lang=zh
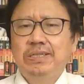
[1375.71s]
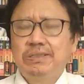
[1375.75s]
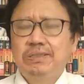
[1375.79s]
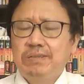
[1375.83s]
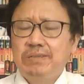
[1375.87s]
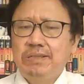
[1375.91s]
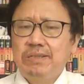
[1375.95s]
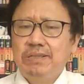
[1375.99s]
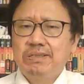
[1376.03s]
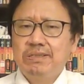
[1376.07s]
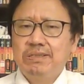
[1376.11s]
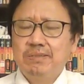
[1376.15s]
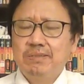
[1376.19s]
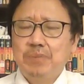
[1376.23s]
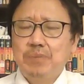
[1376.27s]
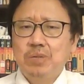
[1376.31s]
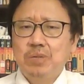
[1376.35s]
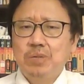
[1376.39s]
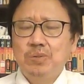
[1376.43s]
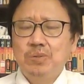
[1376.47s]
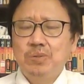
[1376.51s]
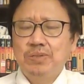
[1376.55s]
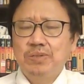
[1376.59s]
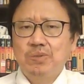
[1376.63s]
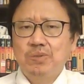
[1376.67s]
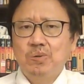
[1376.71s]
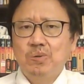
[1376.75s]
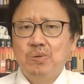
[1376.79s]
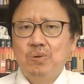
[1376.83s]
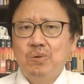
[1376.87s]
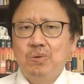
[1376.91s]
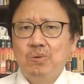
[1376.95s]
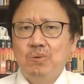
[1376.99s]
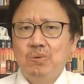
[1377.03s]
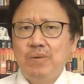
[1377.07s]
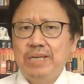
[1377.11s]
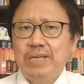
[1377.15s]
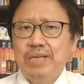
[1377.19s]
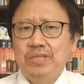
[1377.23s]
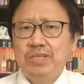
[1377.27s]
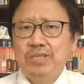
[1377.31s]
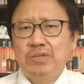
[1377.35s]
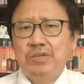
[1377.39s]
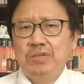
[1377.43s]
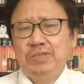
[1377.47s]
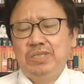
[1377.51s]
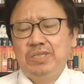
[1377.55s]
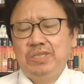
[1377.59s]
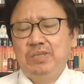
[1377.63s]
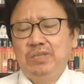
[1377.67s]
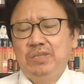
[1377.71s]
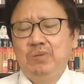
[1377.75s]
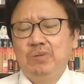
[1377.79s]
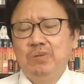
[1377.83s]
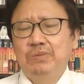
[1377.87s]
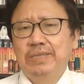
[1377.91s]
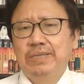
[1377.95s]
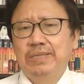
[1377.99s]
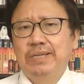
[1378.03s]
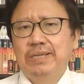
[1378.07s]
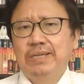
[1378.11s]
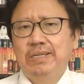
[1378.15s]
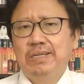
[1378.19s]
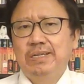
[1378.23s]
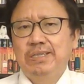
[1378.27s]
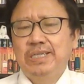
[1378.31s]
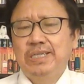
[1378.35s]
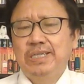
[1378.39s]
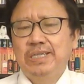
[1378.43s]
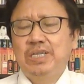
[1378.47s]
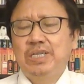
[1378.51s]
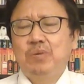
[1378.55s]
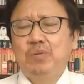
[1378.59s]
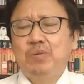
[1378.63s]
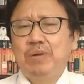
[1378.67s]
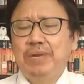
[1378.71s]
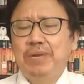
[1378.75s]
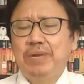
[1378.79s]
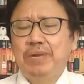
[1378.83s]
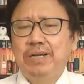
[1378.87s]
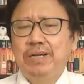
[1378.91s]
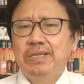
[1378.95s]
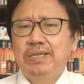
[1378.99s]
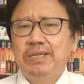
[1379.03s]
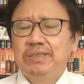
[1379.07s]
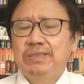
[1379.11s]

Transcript: 甚至包括中国外交系统的那些官员，